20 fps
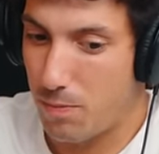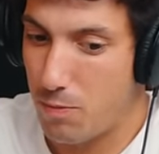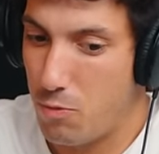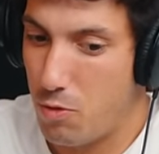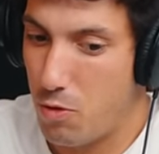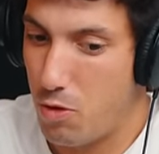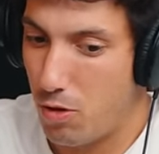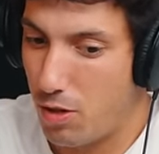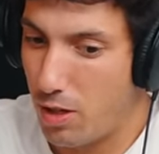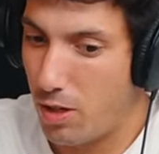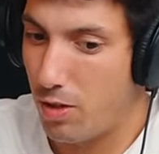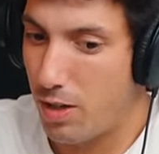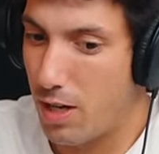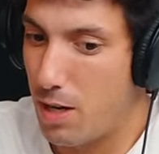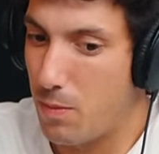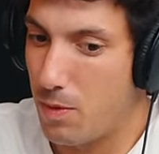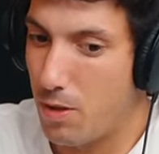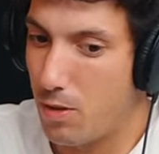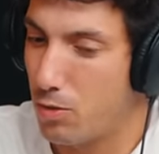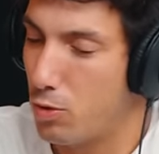Yo creo que
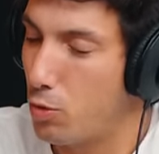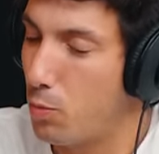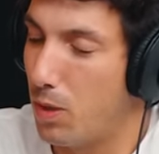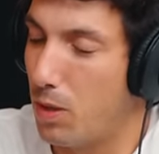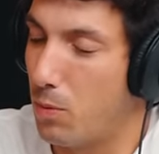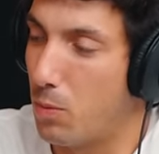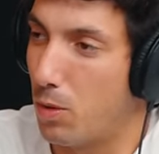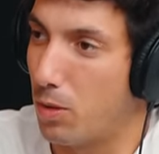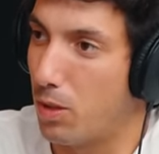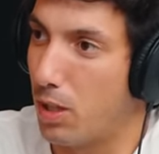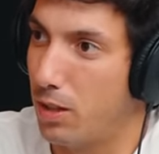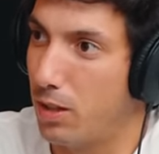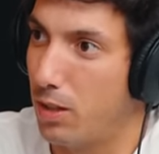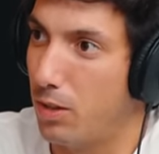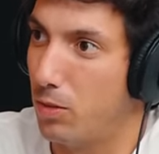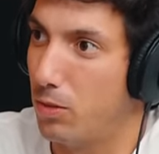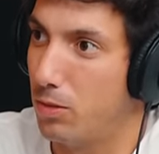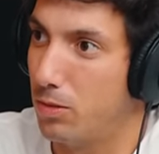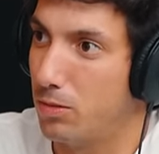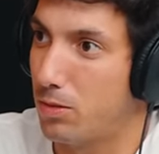el miedo es súper
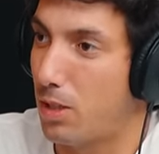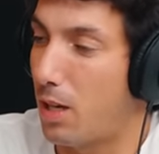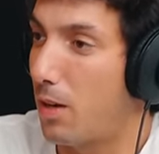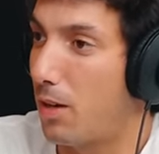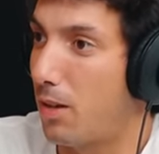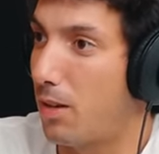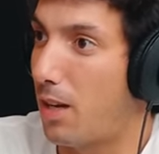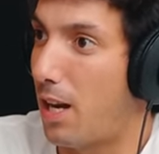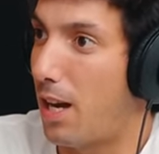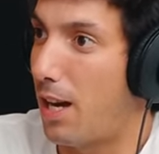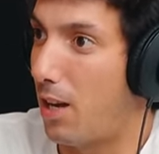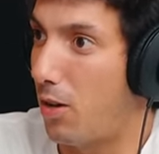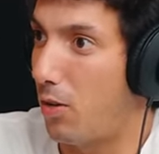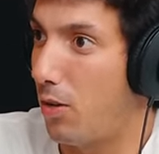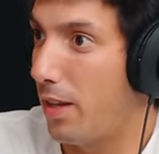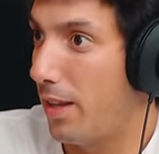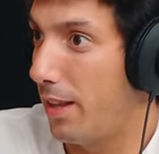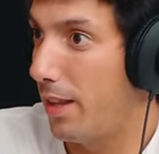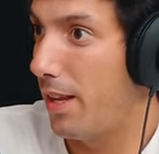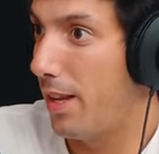importante, ¿no? O sea, a la
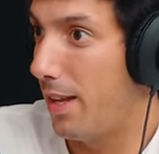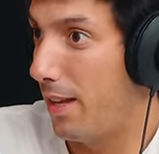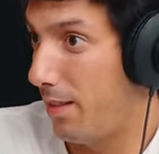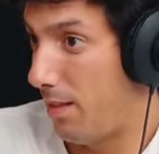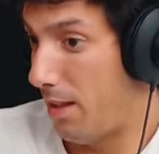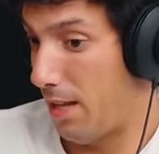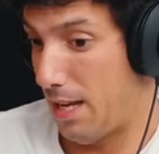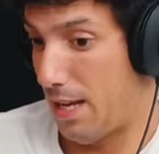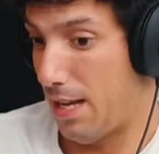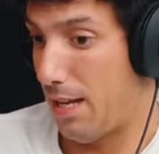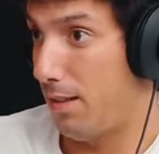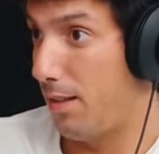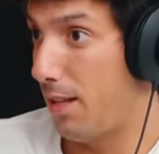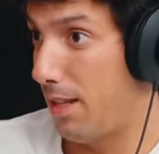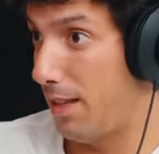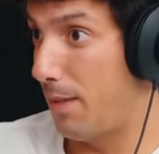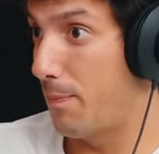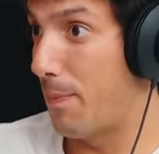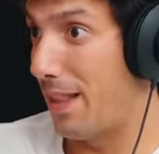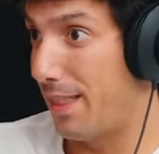hora
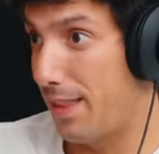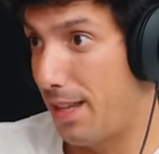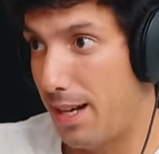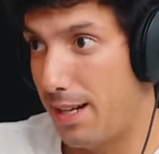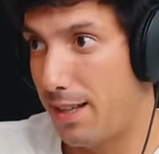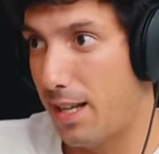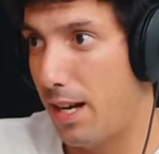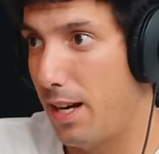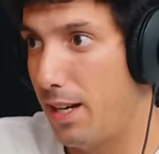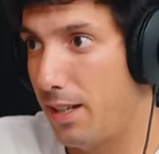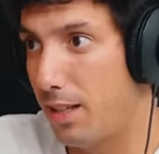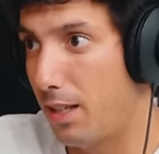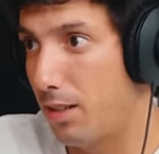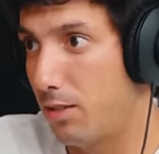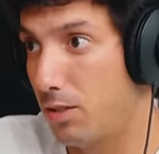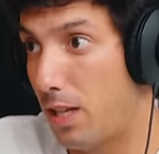de, mantenerte alerta.